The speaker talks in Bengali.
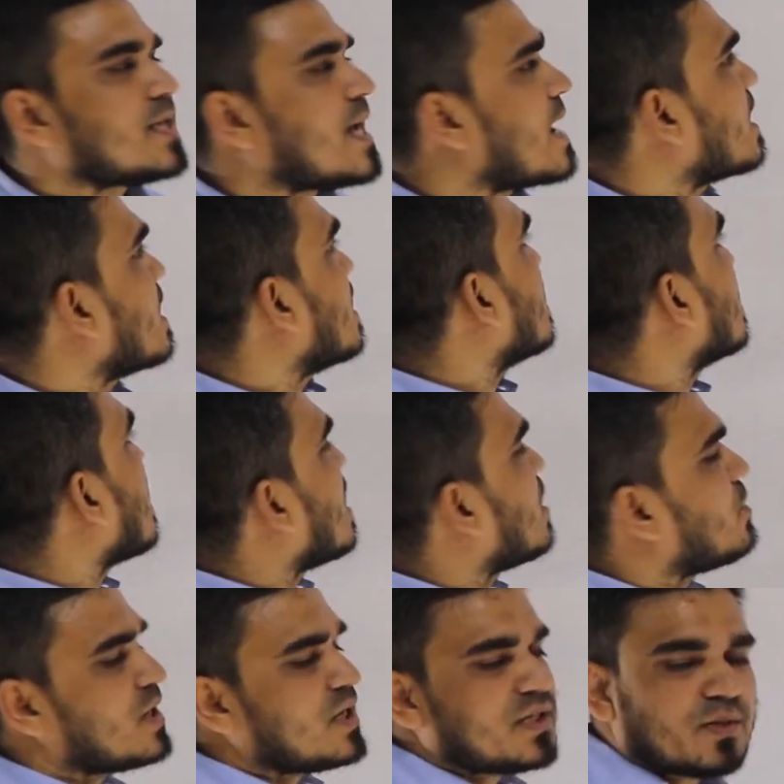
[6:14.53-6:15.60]
যাকে
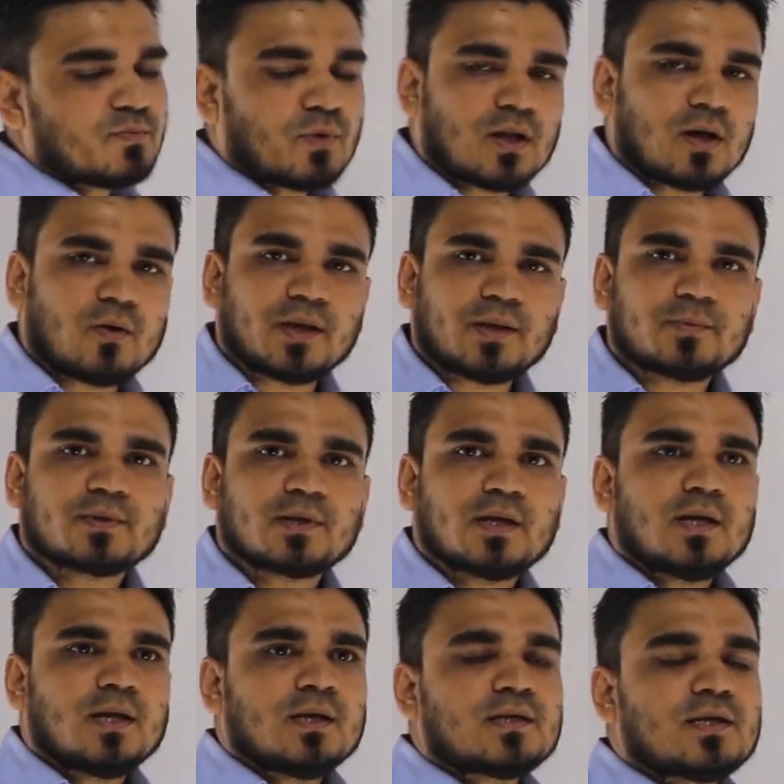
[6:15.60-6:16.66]
কার্নোর ইঞ্জিন বলা হয়
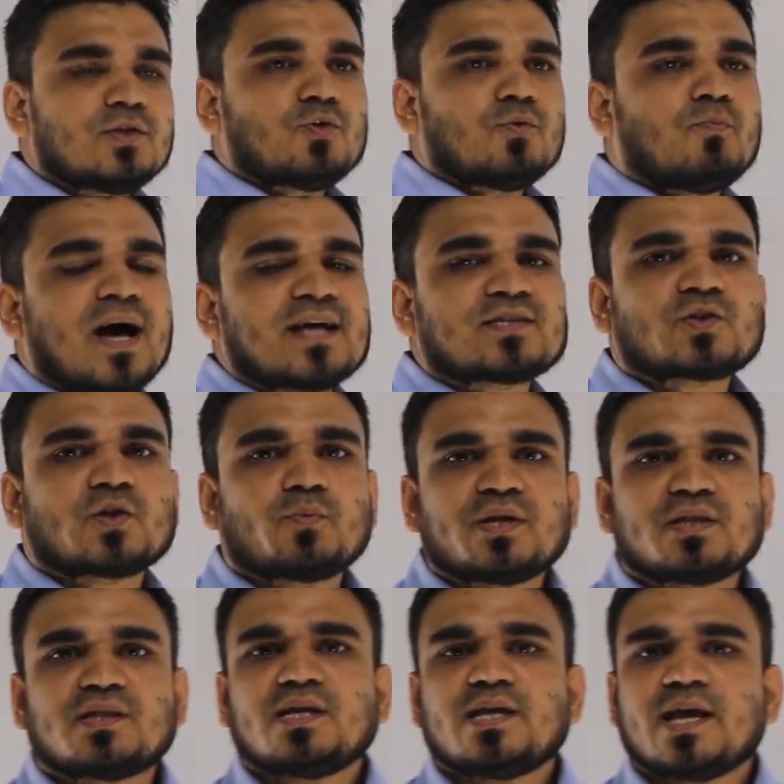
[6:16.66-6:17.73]
কিন্তু
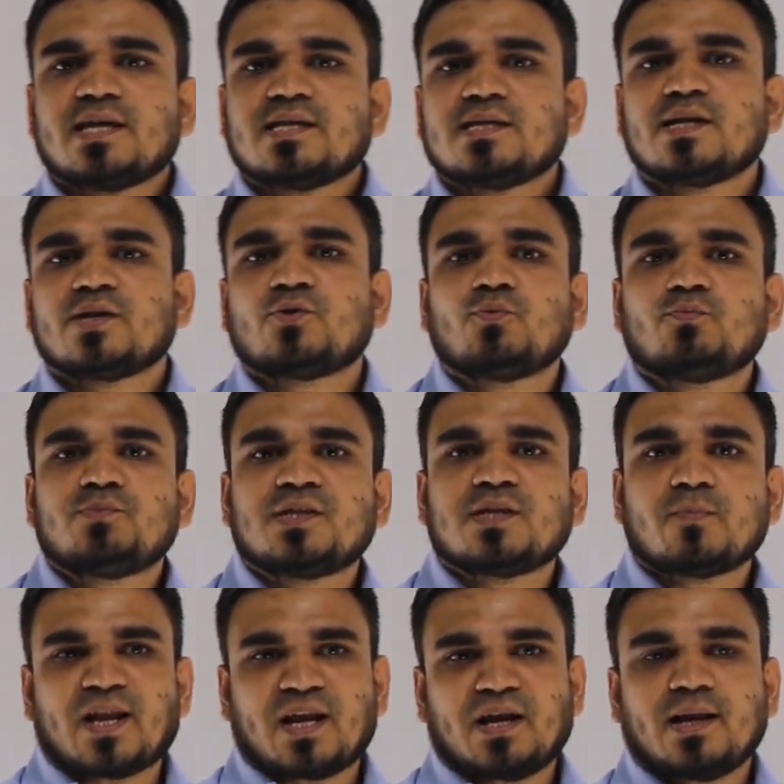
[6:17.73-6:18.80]
বাস্তবে তিনি এই ইঞ্জিনের রূপ
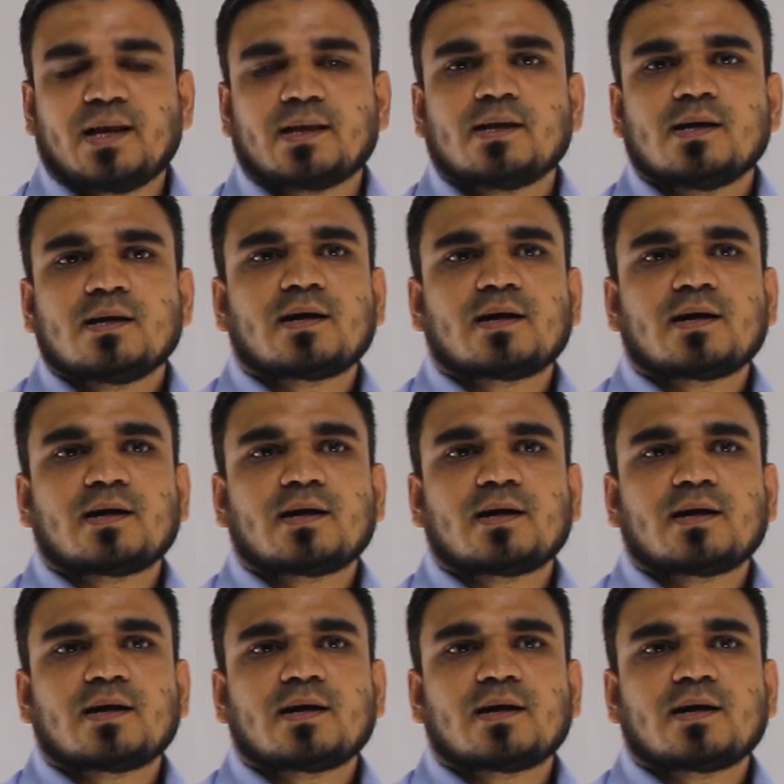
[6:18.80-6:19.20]
দিতে পারেন নাই